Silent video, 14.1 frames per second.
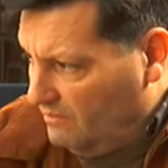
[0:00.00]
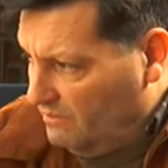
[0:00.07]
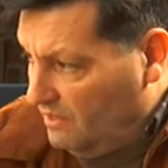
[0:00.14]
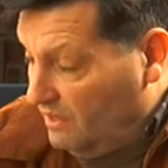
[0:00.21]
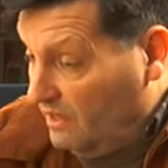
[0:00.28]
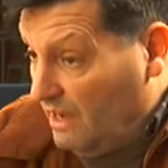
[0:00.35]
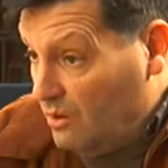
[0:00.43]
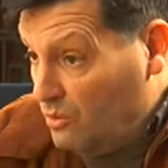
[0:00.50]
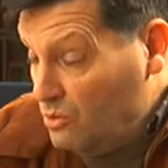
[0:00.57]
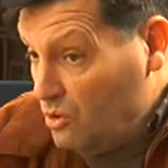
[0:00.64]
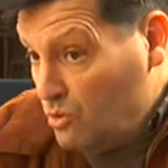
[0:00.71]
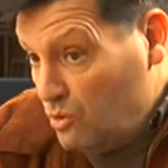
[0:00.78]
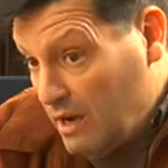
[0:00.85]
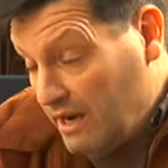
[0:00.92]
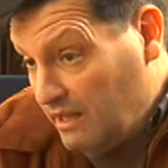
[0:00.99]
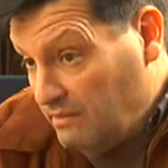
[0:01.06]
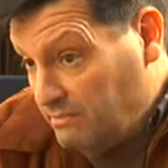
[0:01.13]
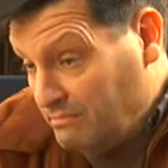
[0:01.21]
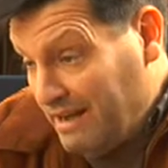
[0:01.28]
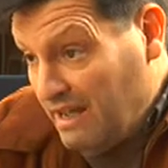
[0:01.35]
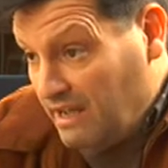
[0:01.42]
En algunos
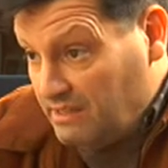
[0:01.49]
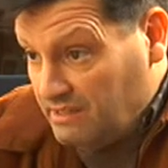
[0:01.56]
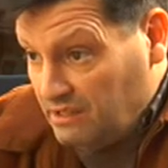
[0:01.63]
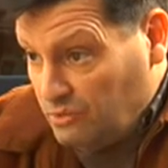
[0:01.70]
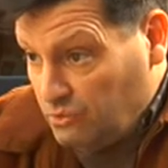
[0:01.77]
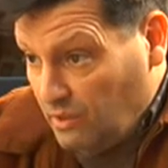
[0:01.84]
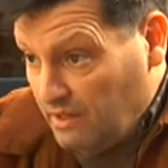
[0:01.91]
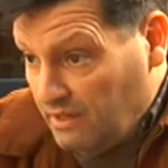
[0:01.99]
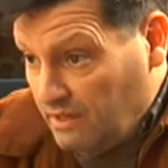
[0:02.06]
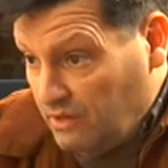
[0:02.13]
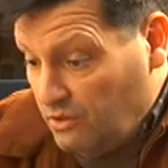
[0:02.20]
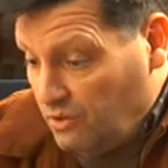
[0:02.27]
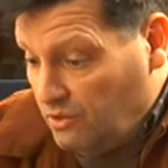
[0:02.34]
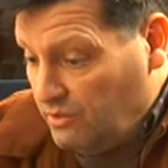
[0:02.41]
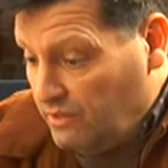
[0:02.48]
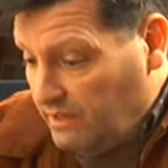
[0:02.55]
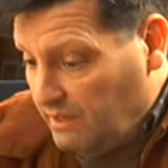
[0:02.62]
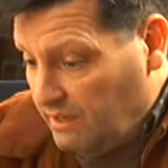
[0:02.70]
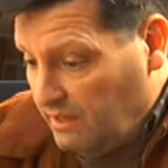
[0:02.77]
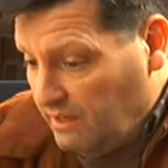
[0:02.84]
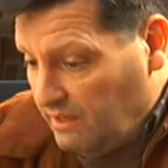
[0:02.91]
lugares más acentuada con
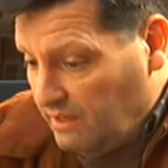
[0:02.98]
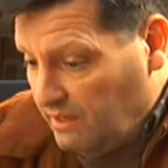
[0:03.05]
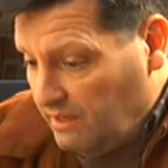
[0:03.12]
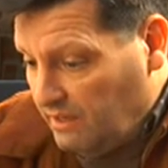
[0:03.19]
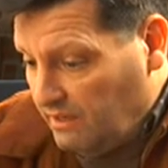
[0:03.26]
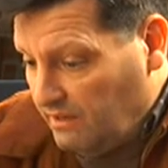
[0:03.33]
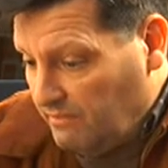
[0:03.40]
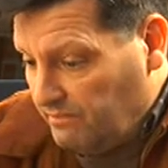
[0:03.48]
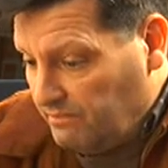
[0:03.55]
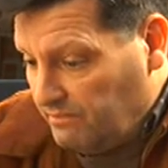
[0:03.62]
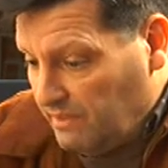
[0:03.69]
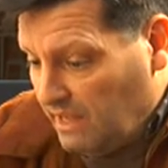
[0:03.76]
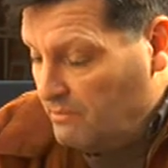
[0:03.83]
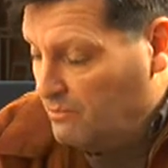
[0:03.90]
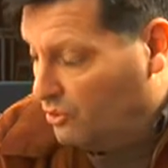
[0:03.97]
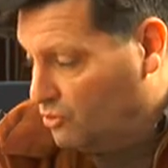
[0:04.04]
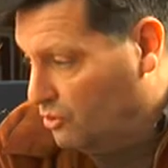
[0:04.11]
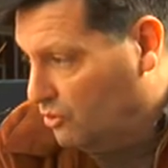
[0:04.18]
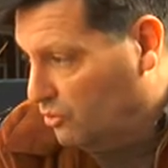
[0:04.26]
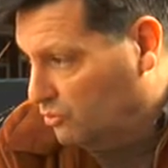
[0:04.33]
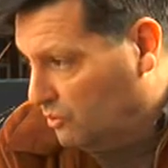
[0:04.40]
eh, la
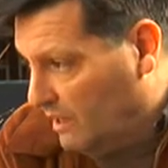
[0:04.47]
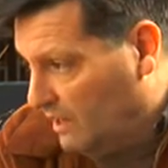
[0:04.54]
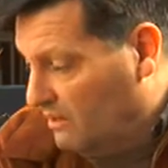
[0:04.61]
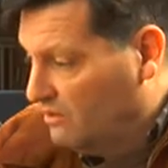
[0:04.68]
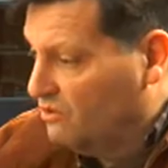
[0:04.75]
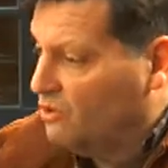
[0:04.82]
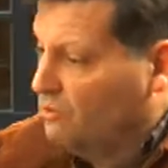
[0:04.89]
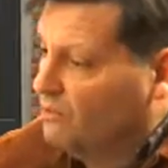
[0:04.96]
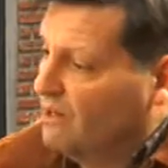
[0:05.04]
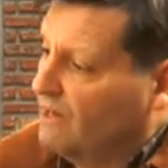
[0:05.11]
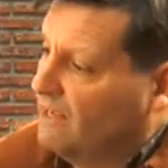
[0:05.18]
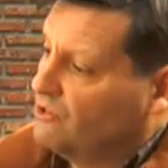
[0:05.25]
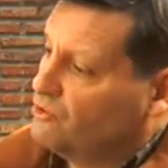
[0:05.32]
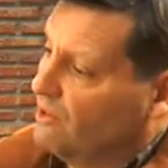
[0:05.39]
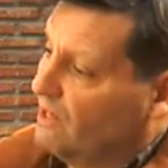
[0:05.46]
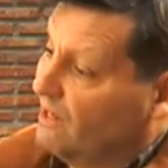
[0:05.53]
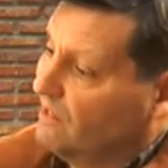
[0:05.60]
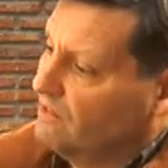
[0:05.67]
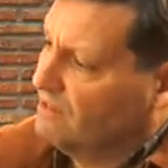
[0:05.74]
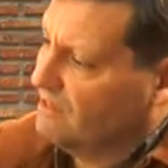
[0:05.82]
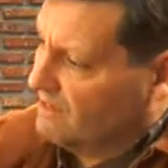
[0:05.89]
involución cultural, como en el caso de
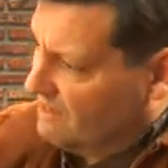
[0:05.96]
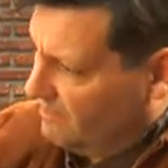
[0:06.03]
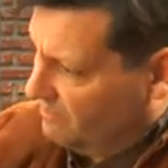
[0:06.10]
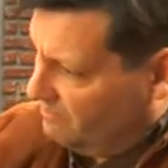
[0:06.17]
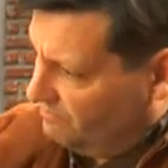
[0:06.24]
Argentina.